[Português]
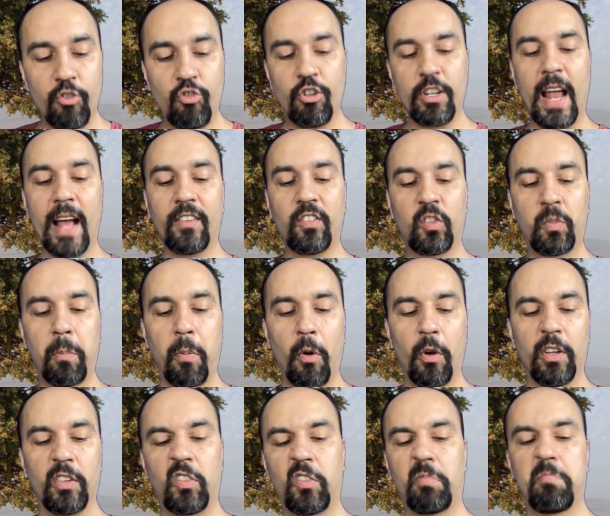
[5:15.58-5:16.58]
Dirás,
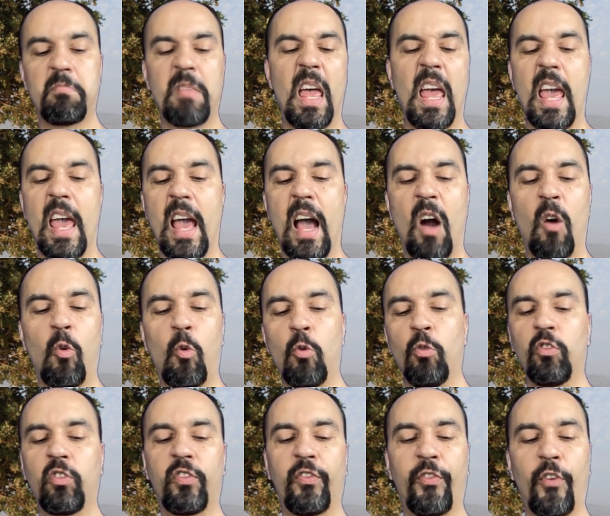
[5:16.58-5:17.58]
pois, é,
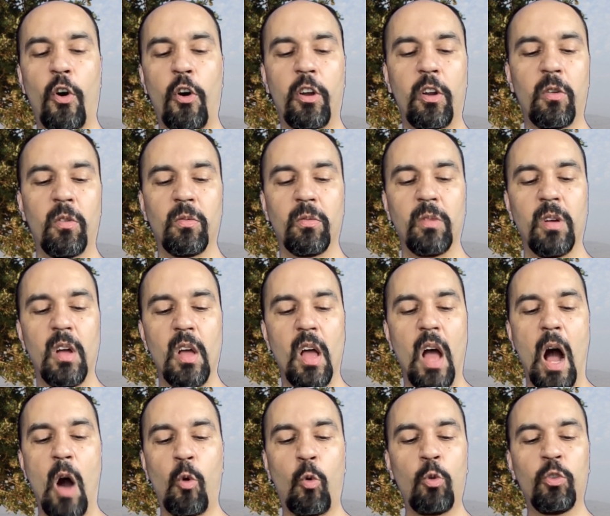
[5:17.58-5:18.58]
alguns foram,
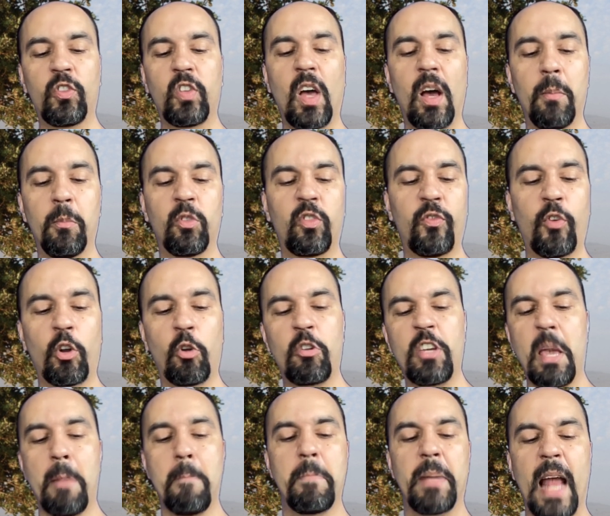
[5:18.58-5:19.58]
alguns ramos
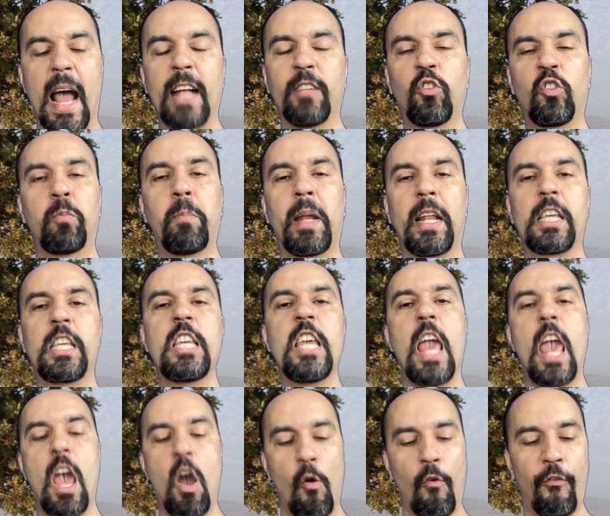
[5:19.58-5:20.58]
foram quebrados para
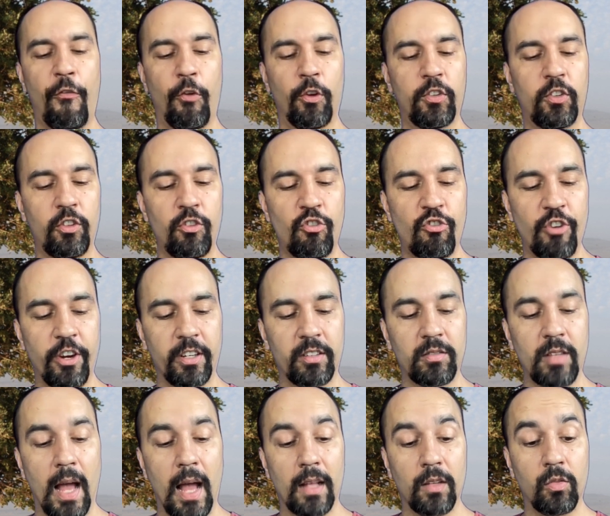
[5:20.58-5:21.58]
que eu fosse
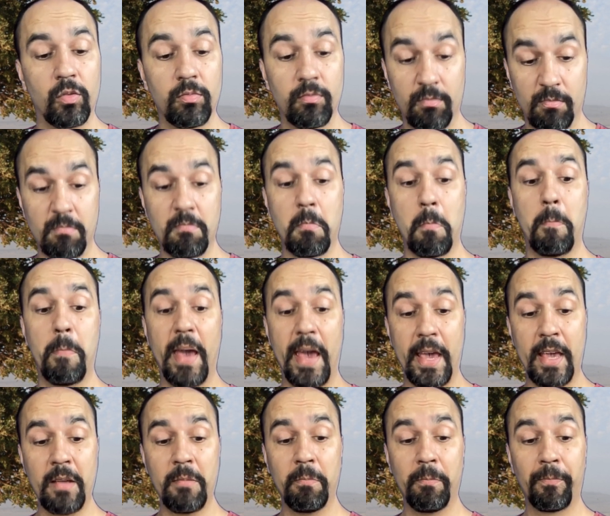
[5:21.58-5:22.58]
enxertado.
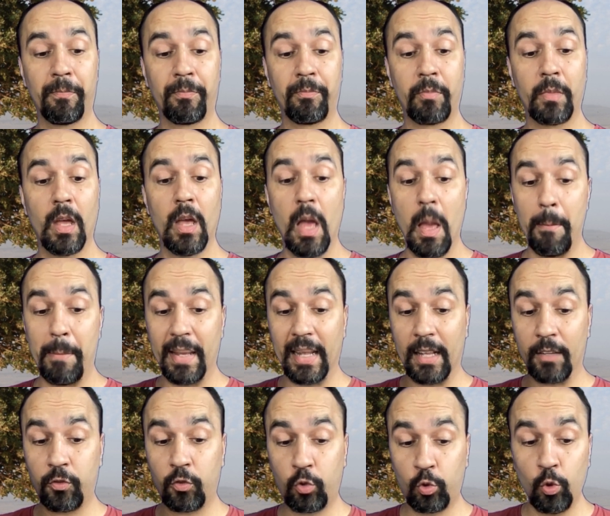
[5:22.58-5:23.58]
Bem,
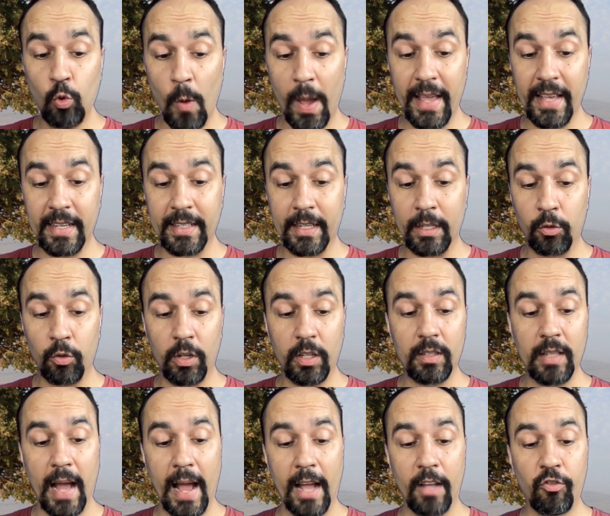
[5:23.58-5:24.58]
pela sua
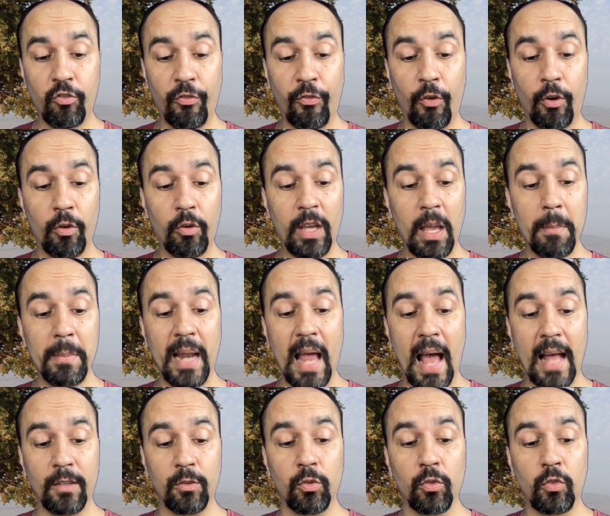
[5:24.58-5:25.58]
incredulidade foram
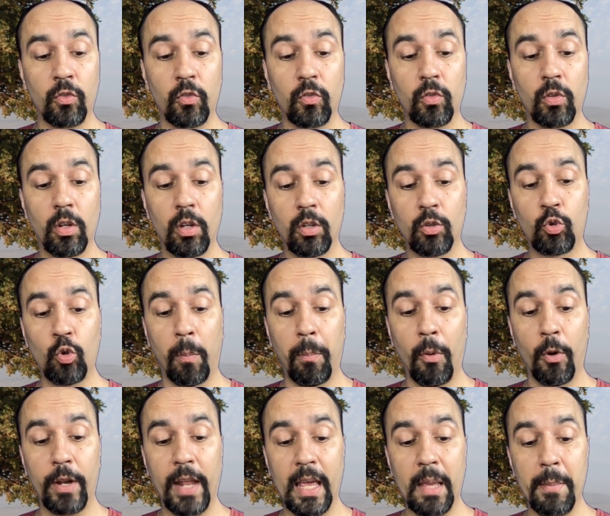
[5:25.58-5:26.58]
quebrados. Tu,
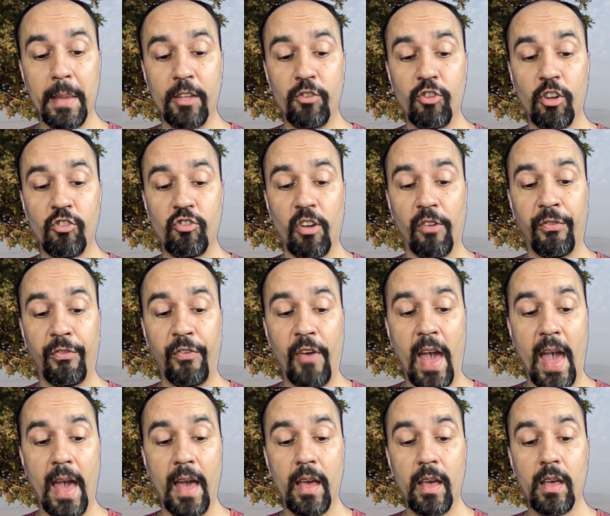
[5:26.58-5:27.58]
porém, mediante a
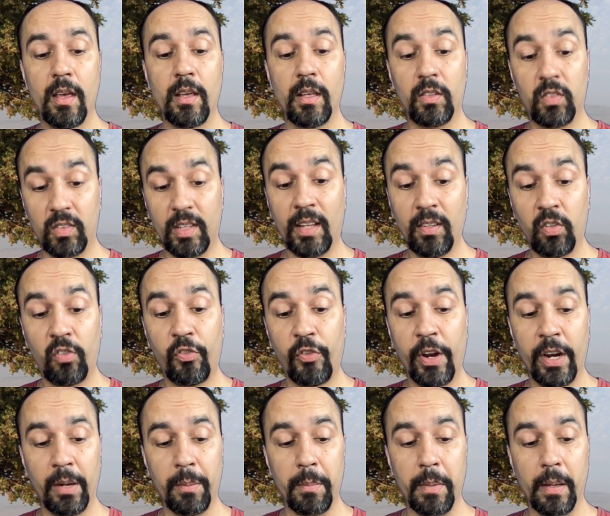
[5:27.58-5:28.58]
fé, estás
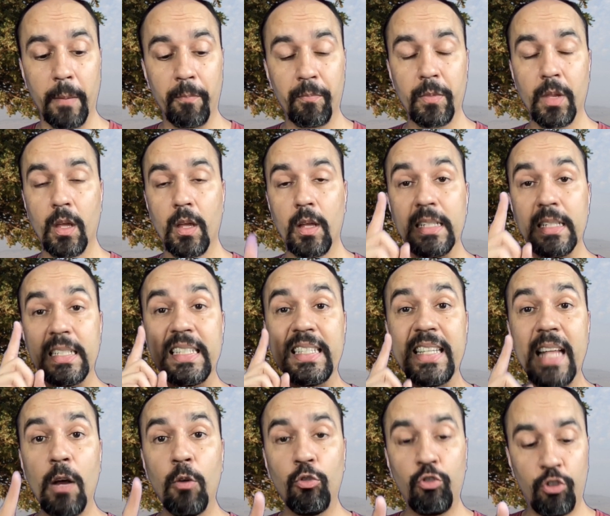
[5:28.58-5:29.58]
firme.
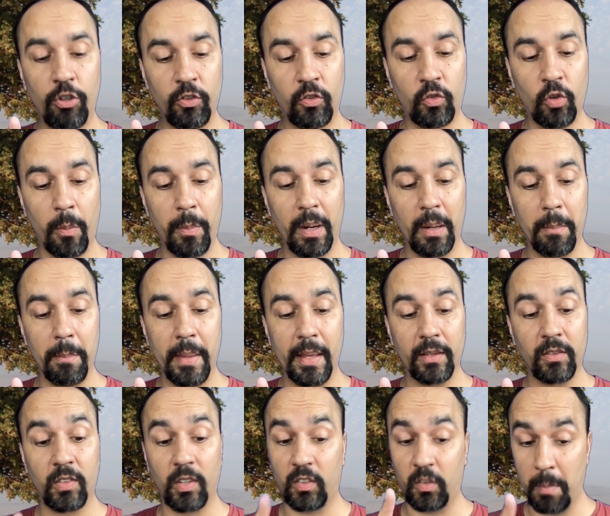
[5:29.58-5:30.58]
Não te
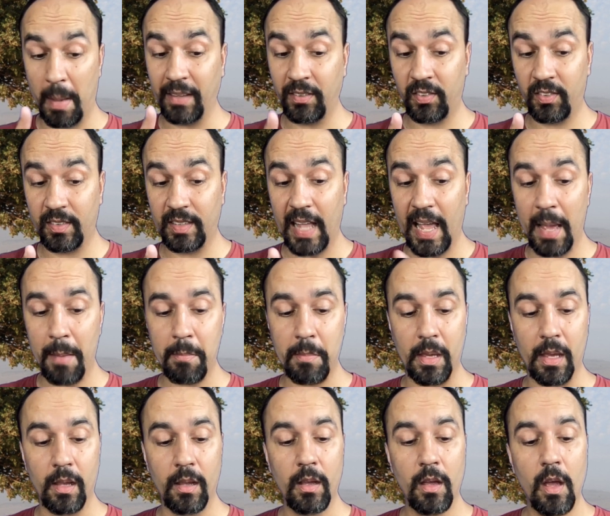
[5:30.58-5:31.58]
ensoberbeças, mas
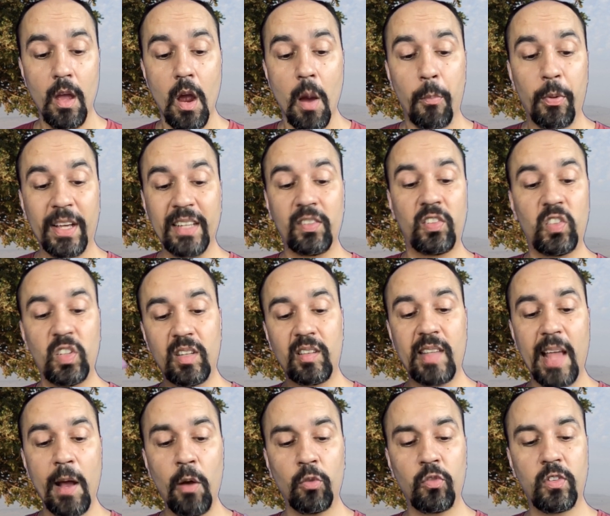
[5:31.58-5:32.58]
teme. Porque se
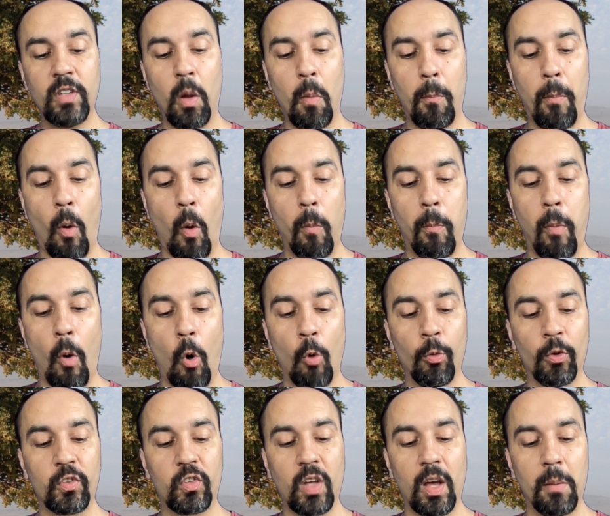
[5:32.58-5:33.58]
Deus não
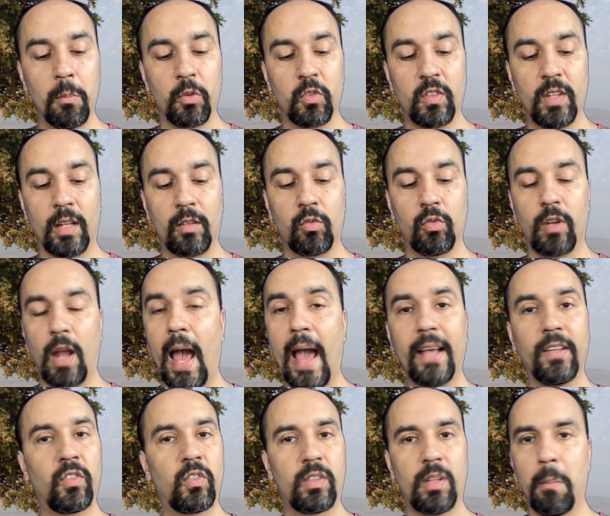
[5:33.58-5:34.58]
poupou os ramos
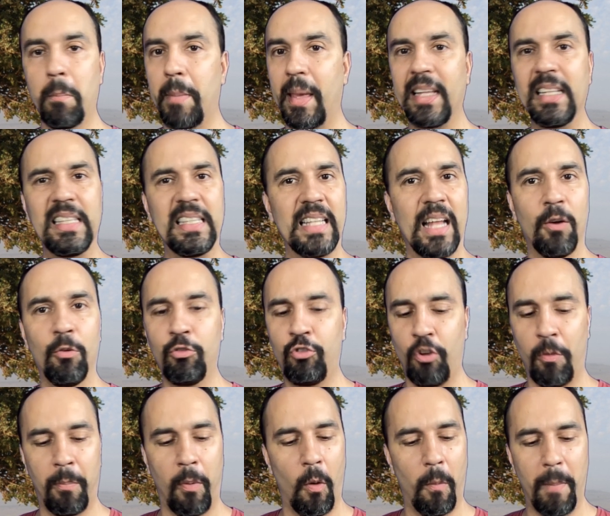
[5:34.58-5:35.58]
naturais, também não
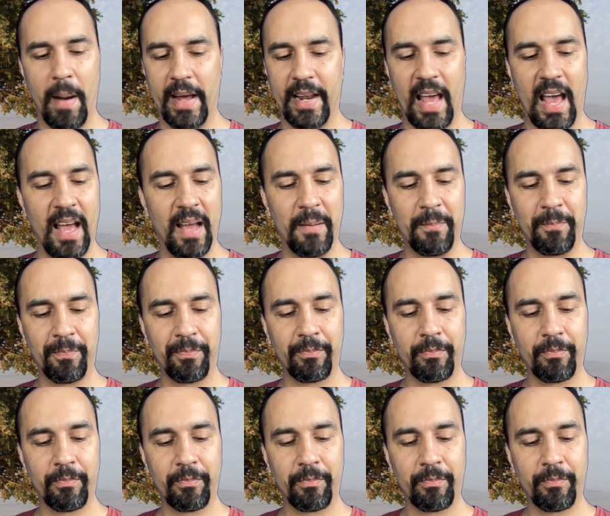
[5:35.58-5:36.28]
te poupará.